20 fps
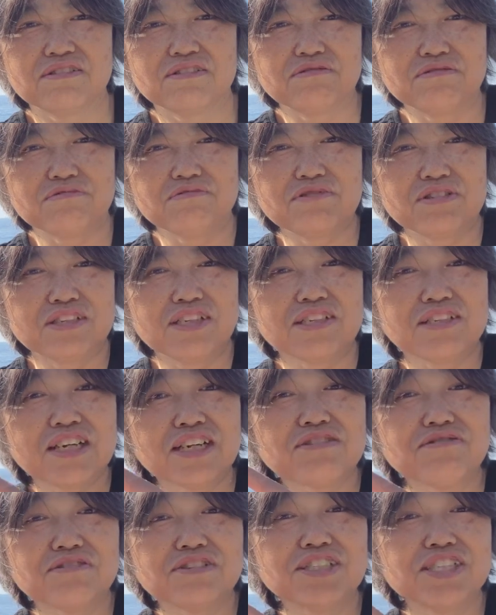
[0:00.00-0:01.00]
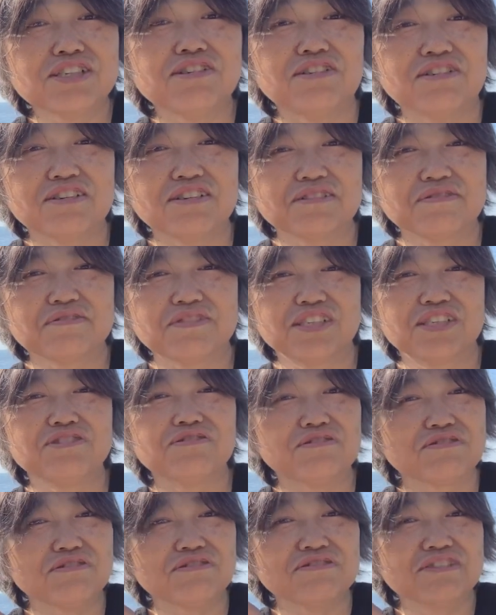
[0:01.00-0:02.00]
うん、絶対これ白。
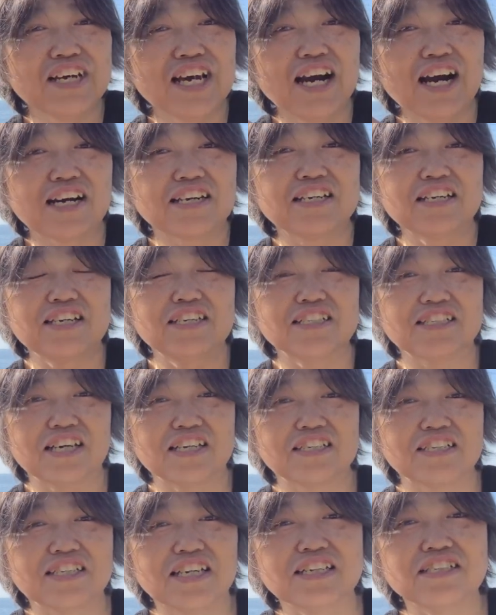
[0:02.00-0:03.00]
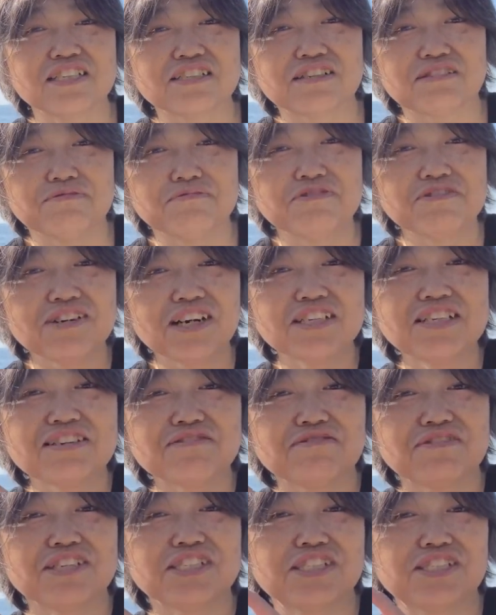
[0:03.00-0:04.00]
白黒ね、はっきりさせたいんですけど、僕はね、
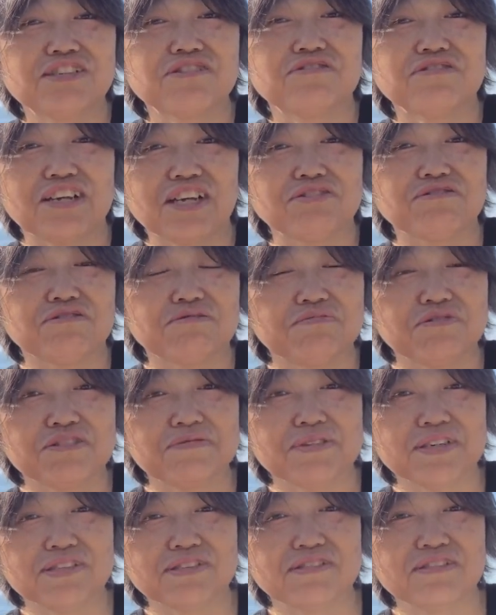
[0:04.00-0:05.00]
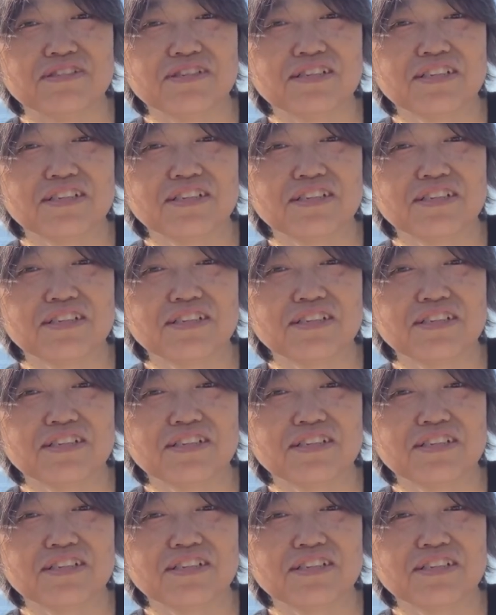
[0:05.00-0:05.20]
これ白だと思います。